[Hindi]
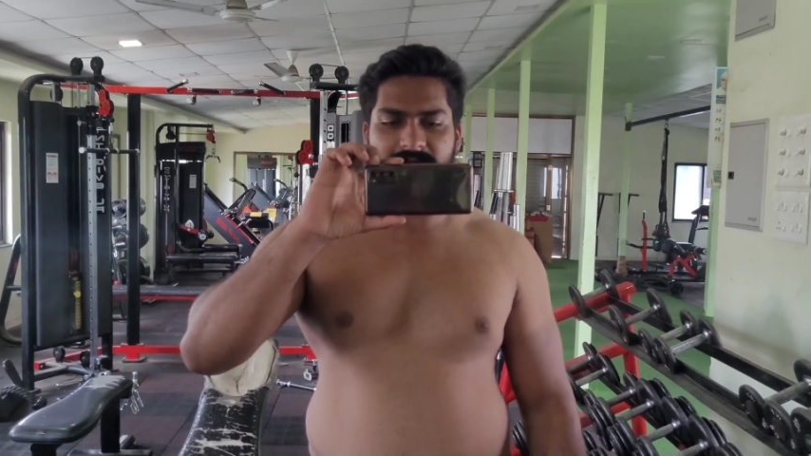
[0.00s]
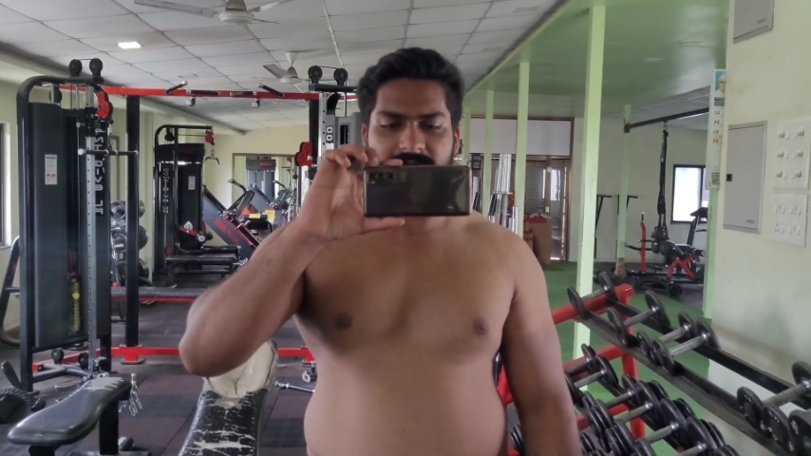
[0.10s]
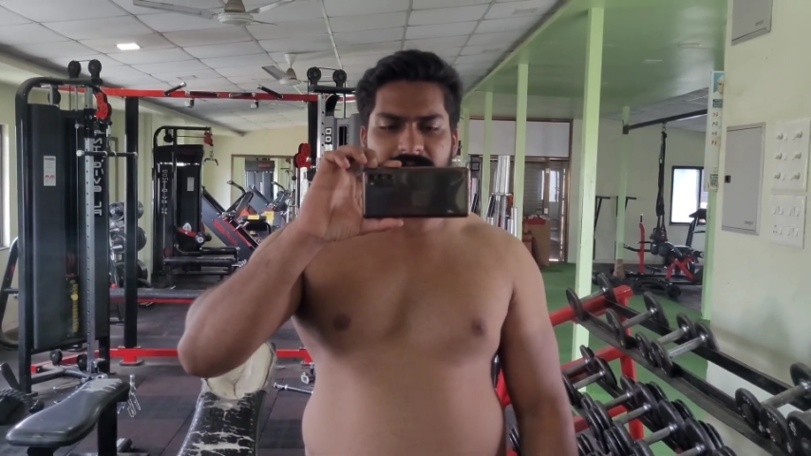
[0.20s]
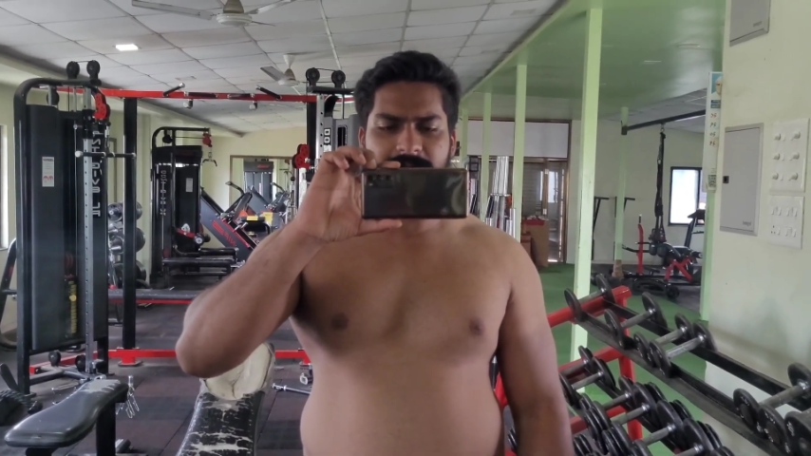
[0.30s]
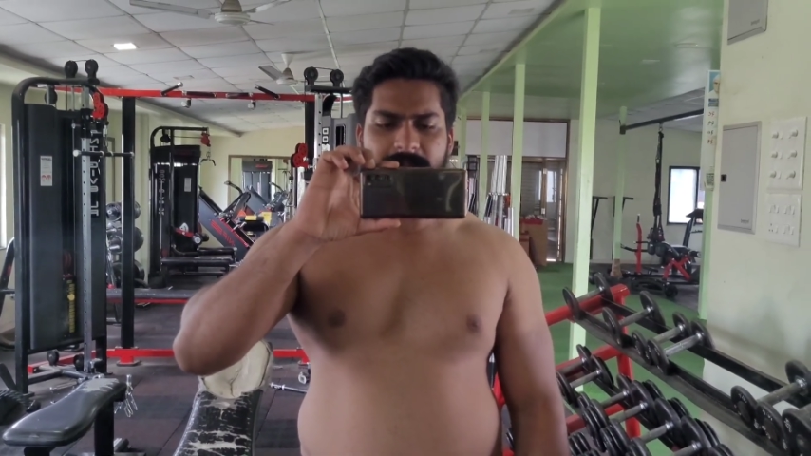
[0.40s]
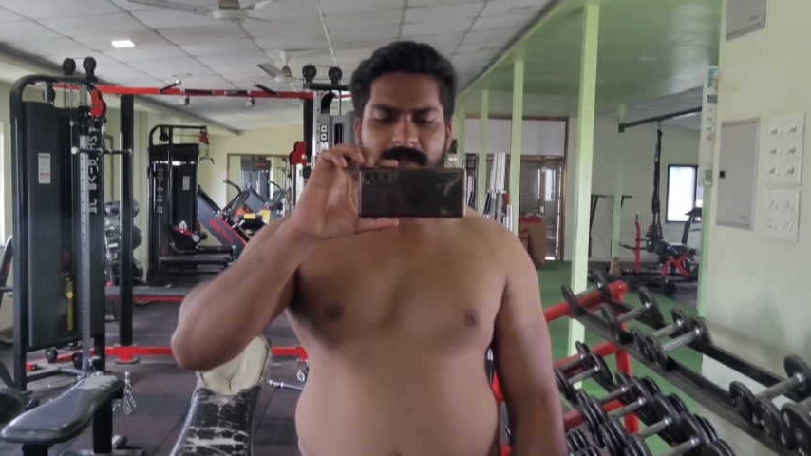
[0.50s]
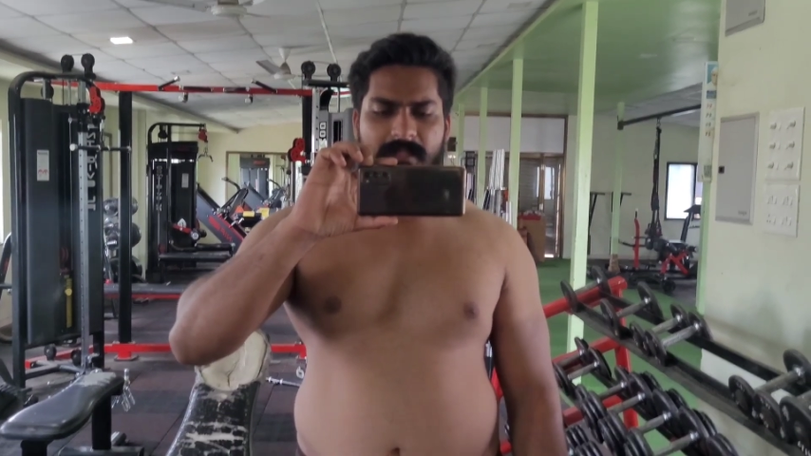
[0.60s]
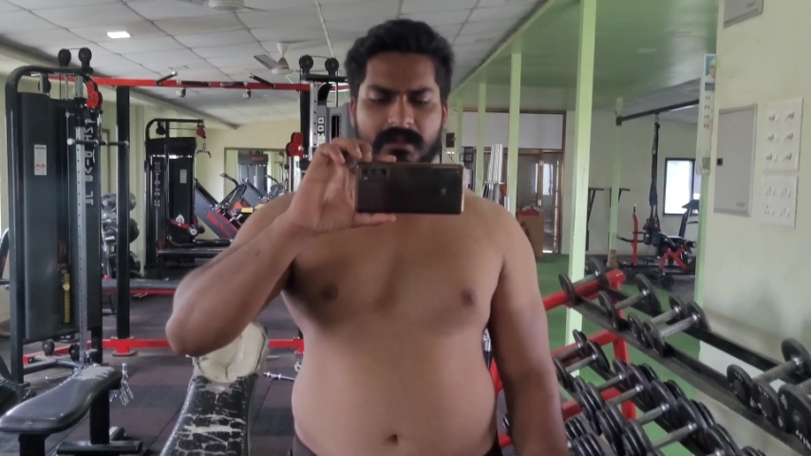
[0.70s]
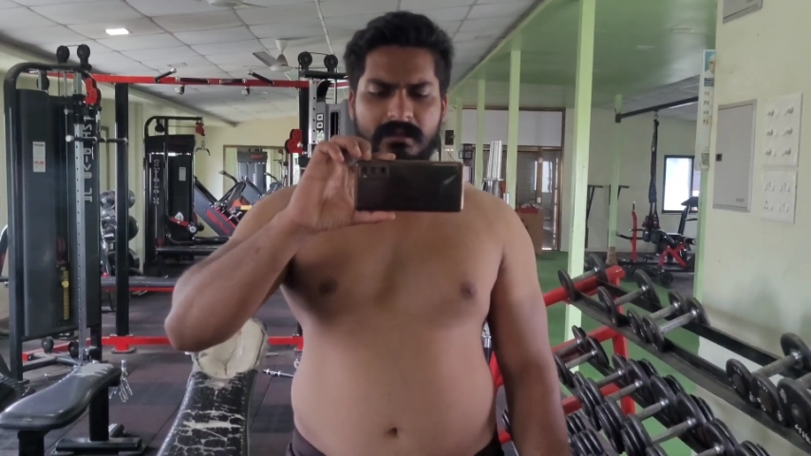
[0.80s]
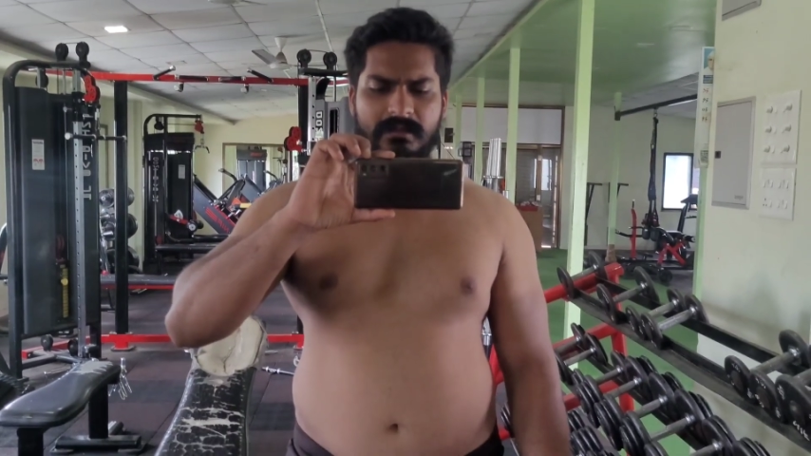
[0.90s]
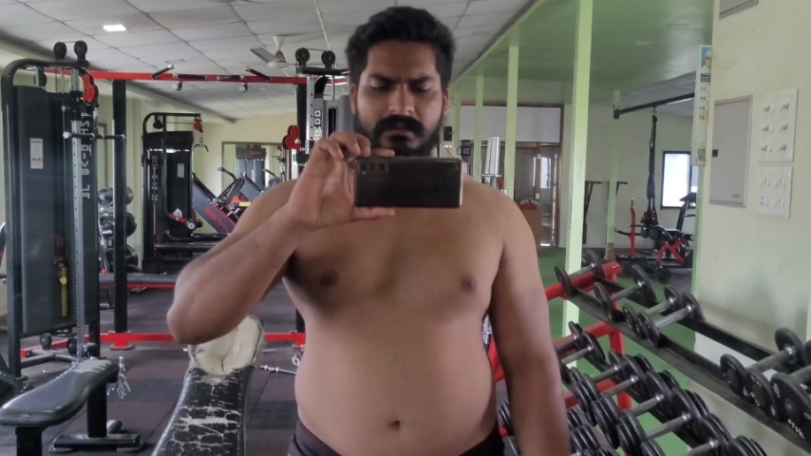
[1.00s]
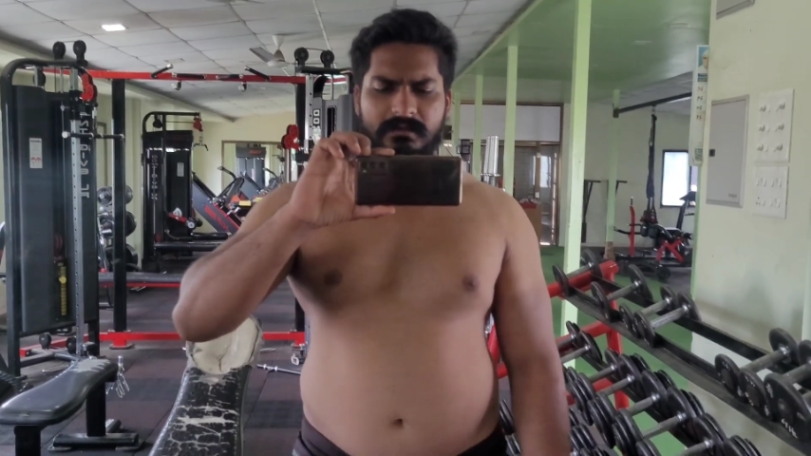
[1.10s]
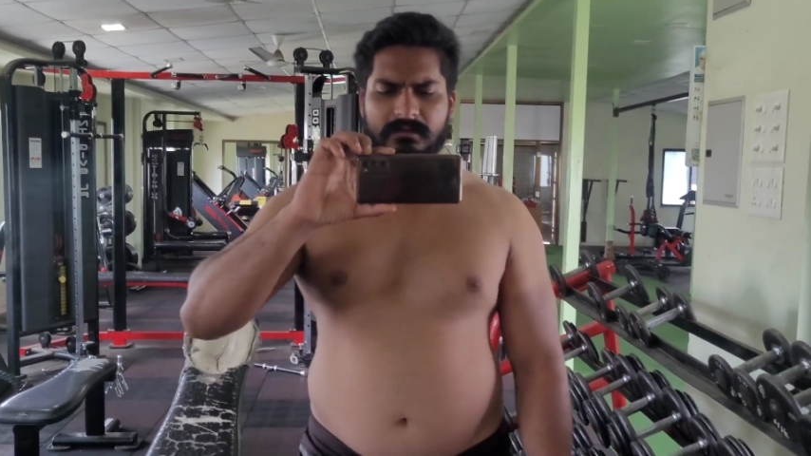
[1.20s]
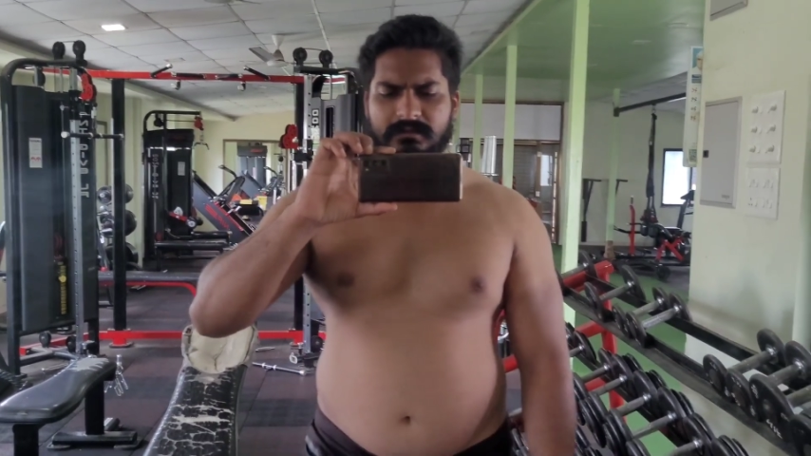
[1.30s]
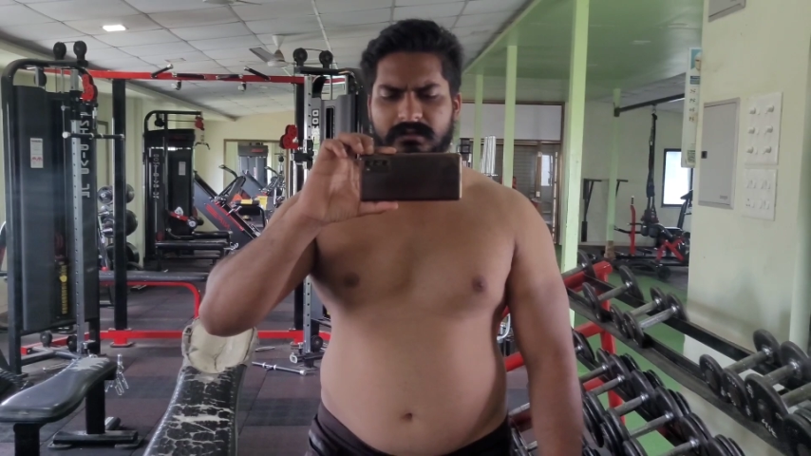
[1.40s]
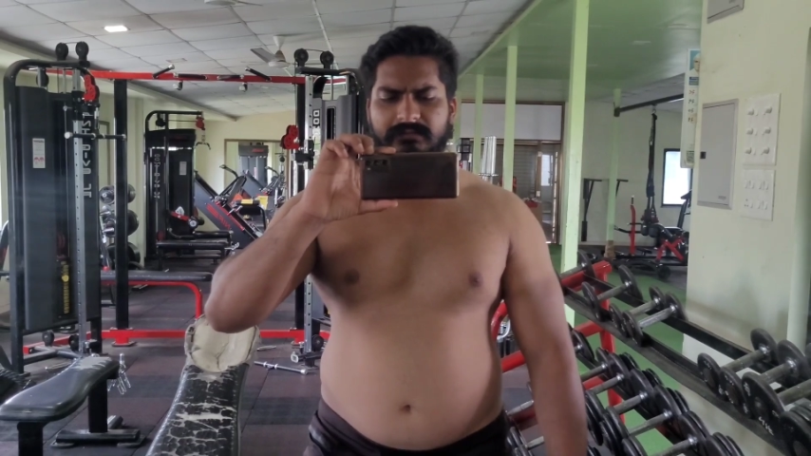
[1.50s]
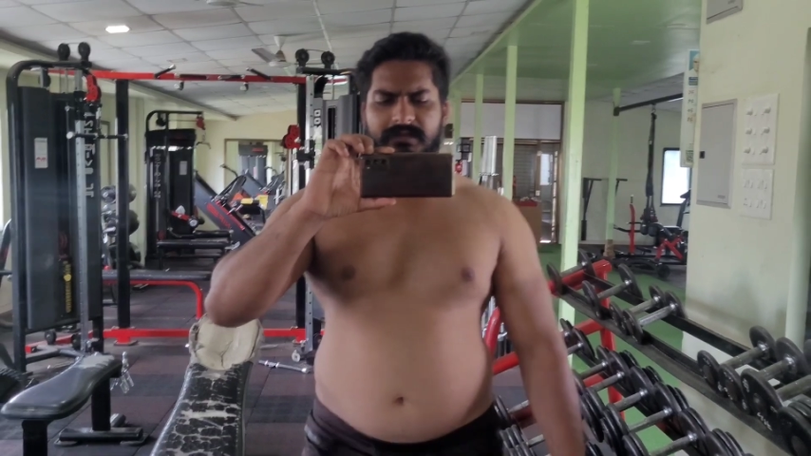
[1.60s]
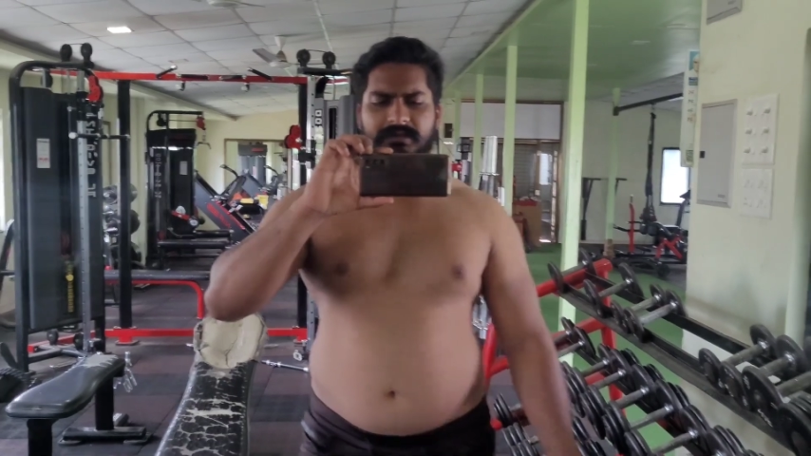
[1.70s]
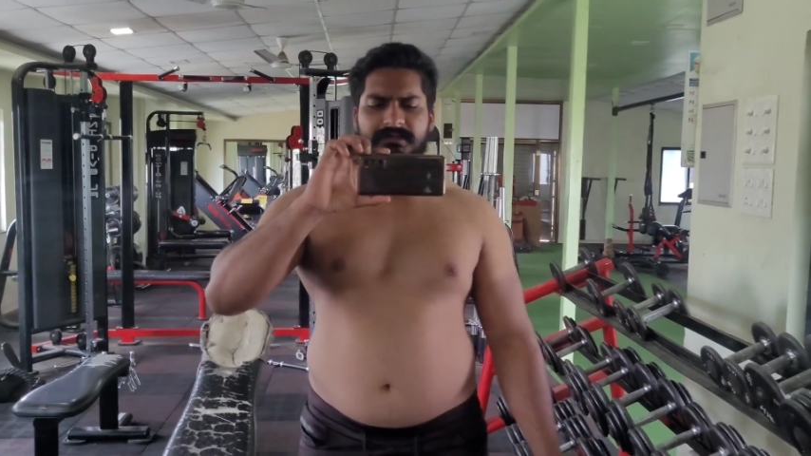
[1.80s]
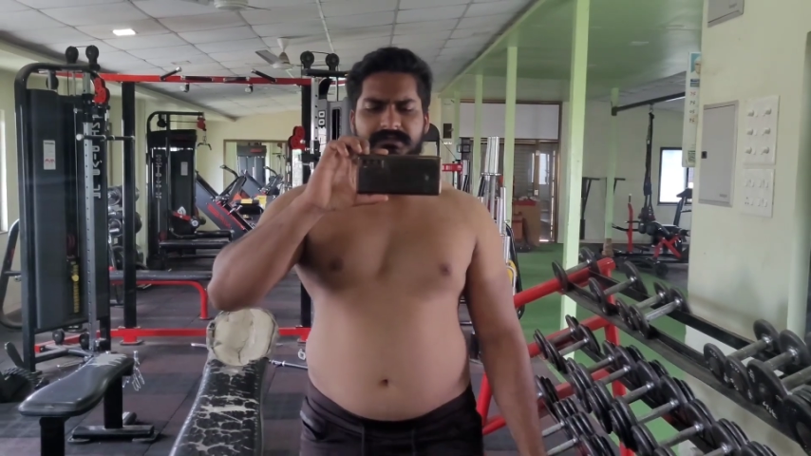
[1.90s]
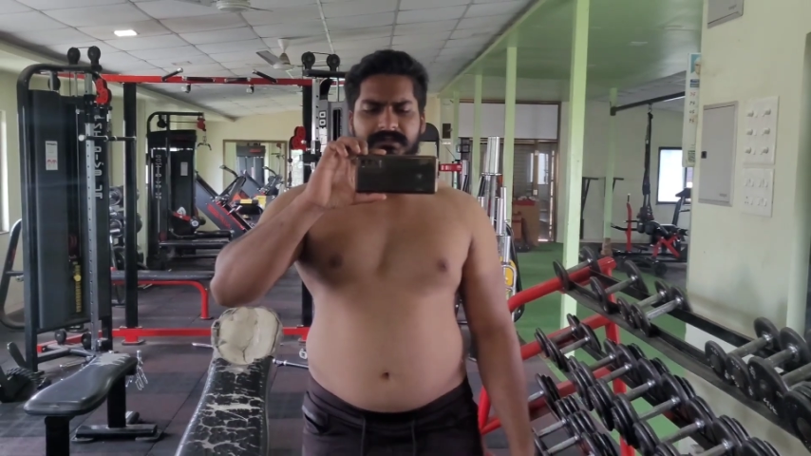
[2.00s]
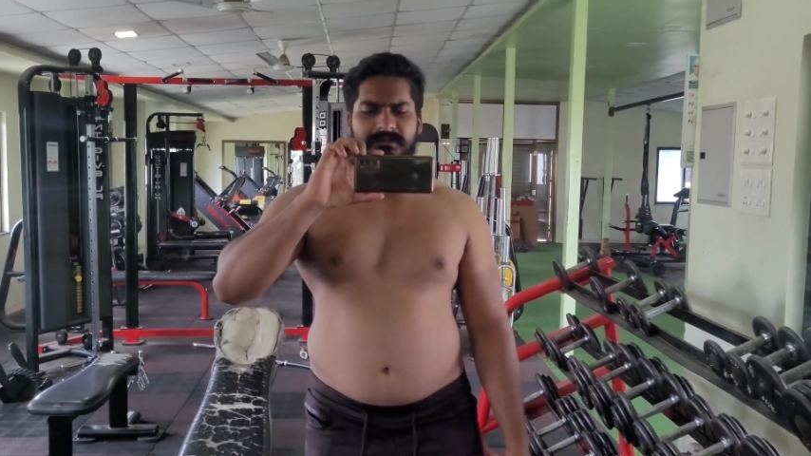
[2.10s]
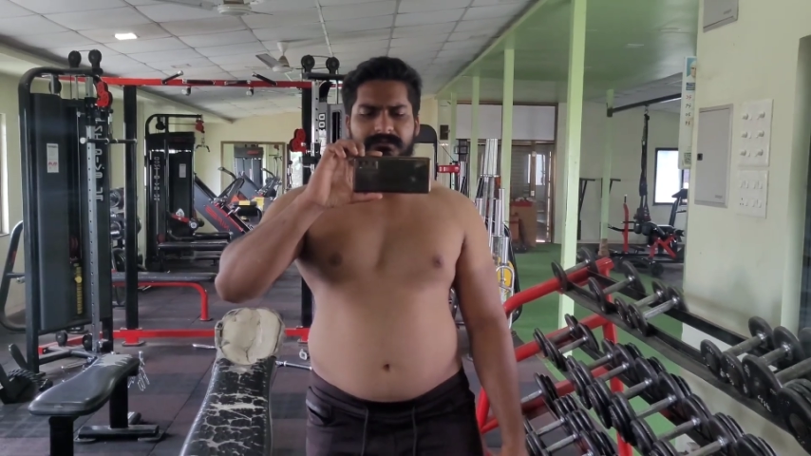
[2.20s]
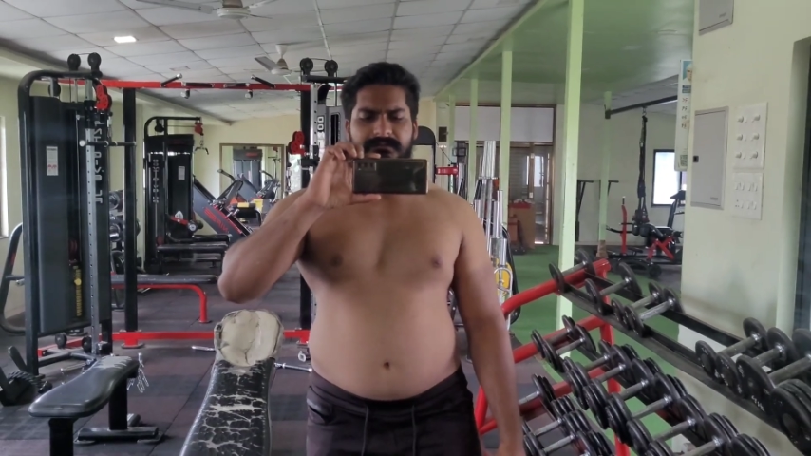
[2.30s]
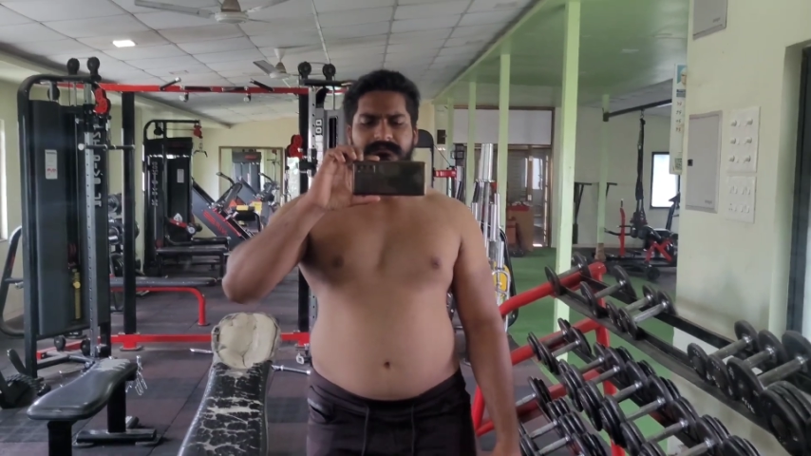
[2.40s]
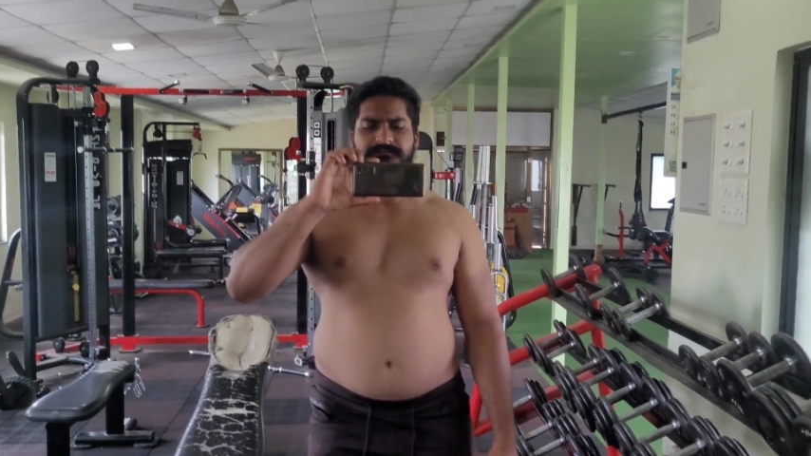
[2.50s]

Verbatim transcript: रही काफ़ी एनर्जेटिक हूँ